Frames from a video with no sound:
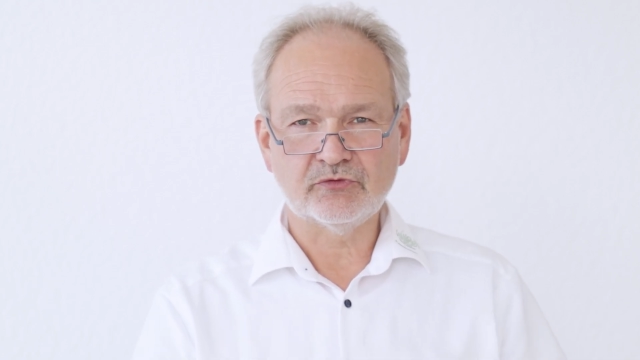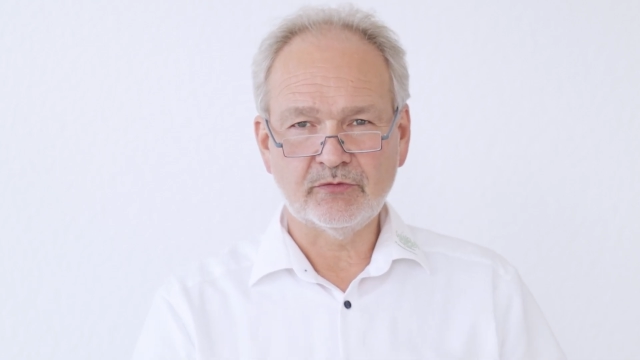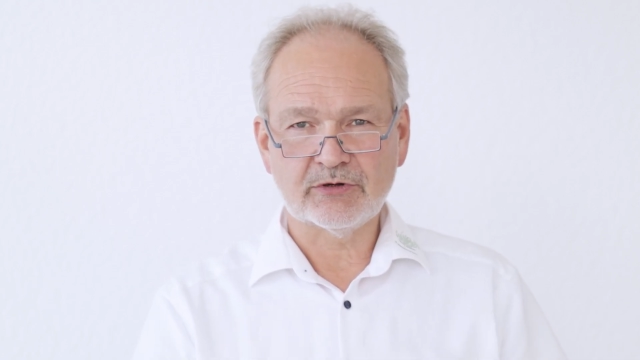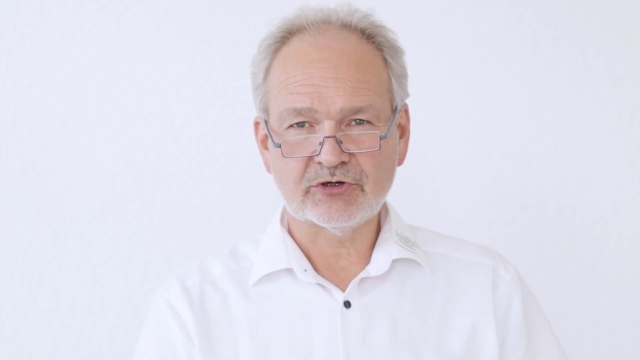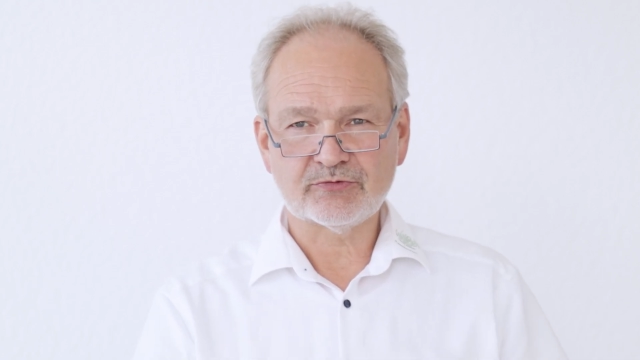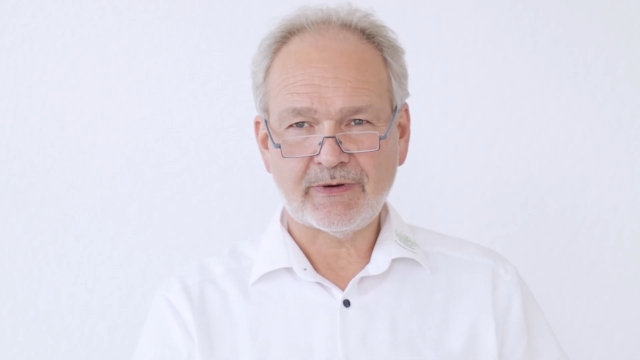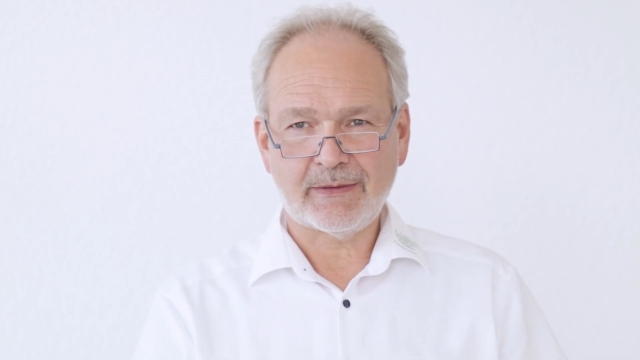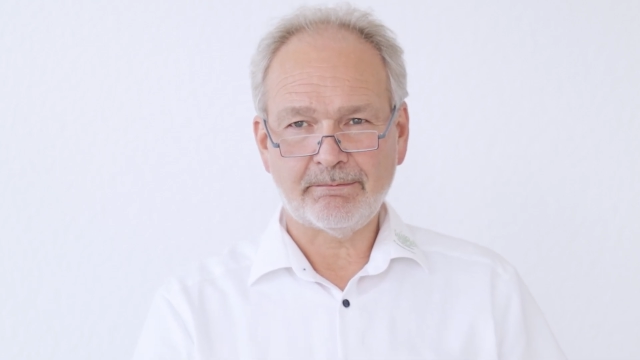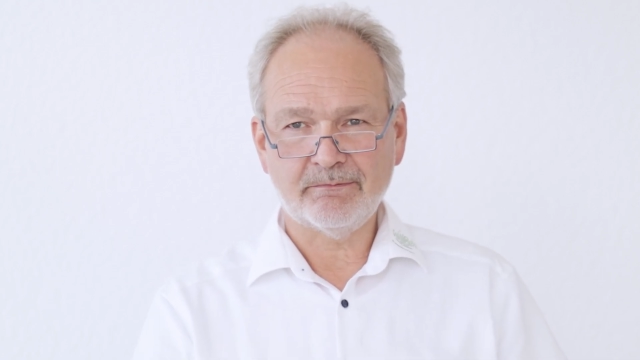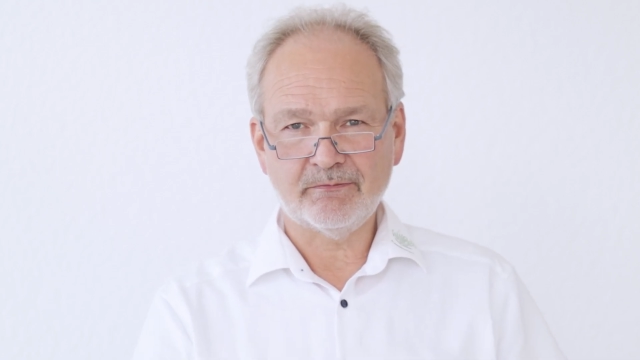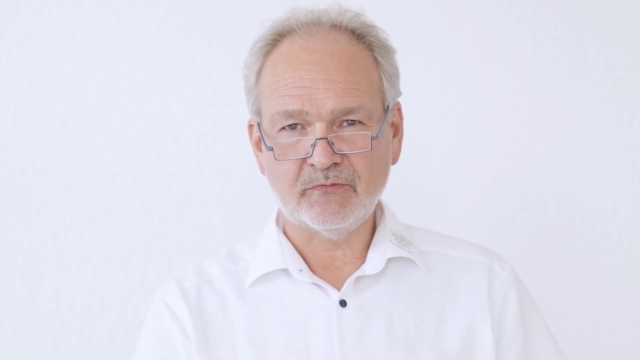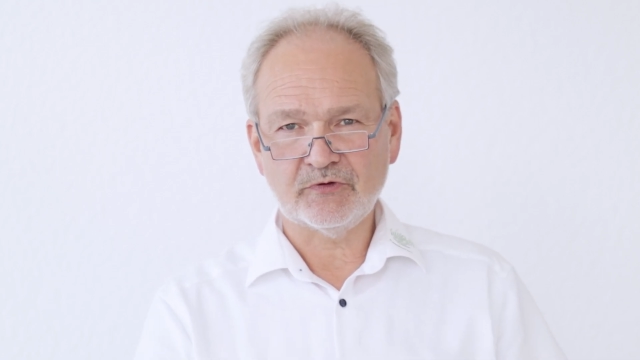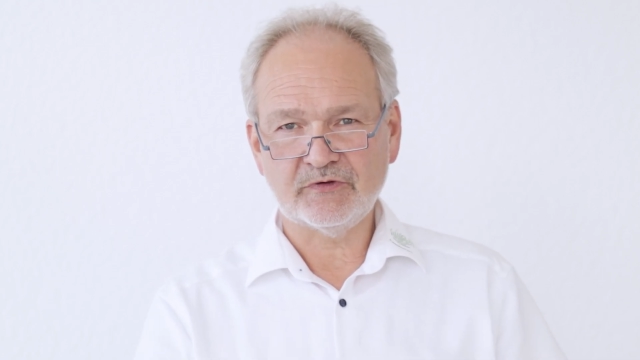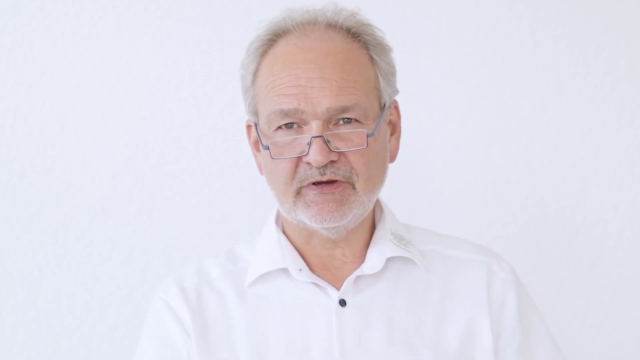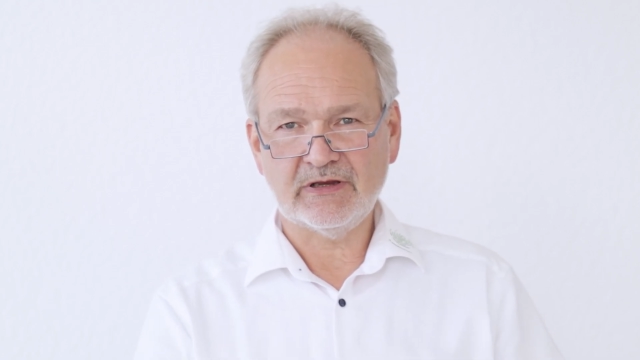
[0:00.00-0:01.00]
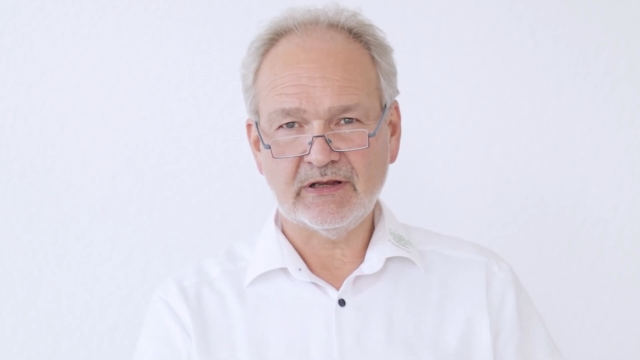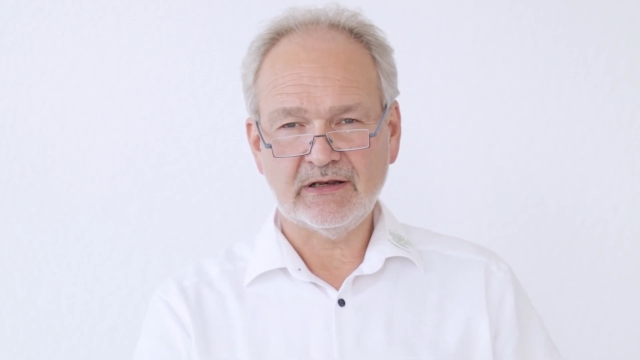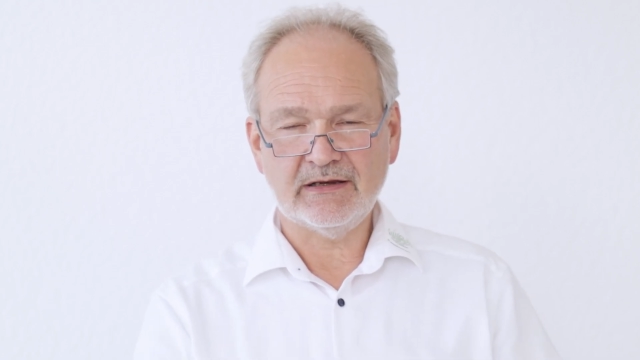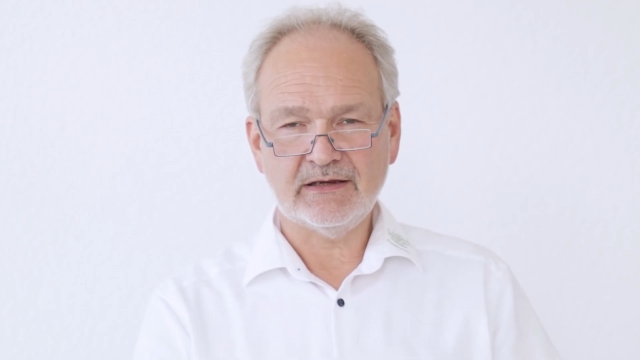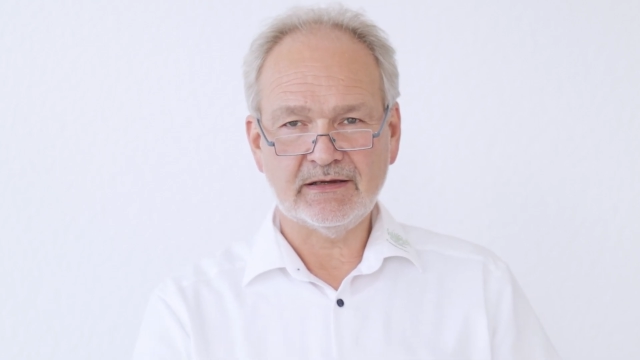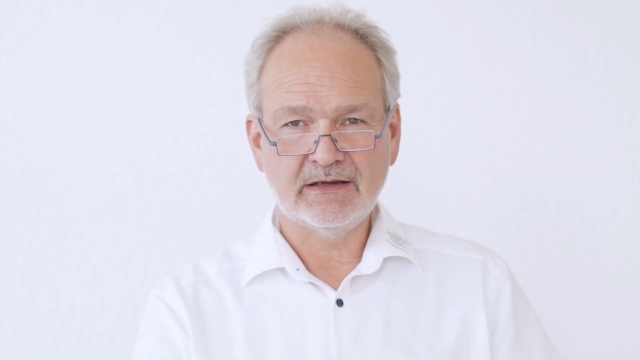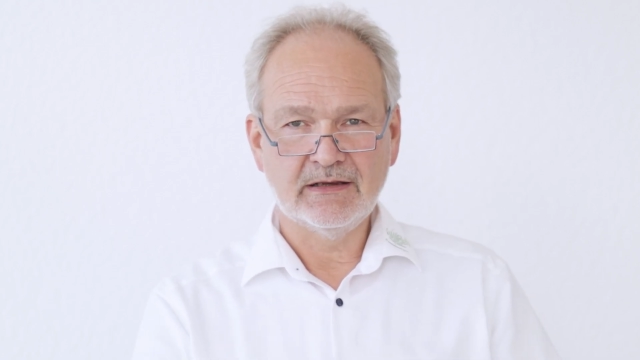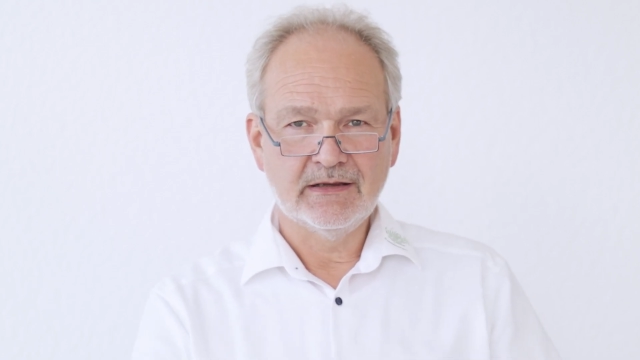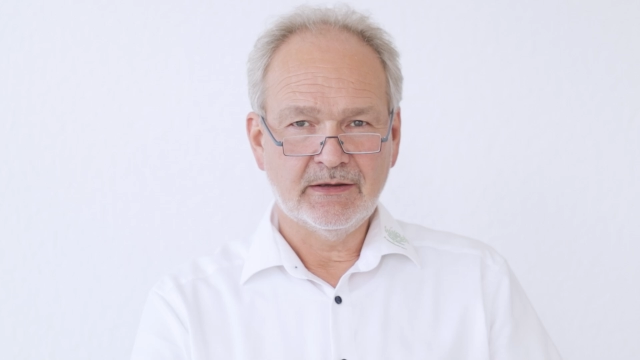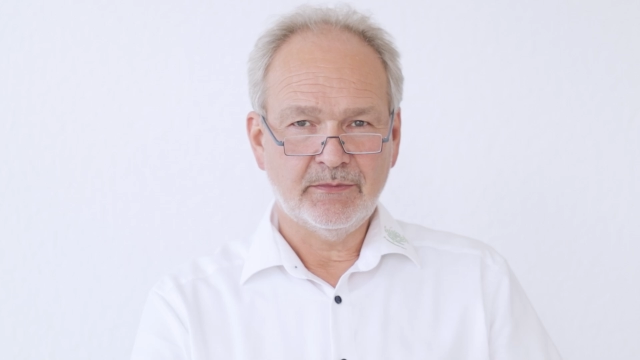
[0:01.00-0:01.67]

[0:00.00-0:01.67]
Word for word: rüberschwappen und sicherlich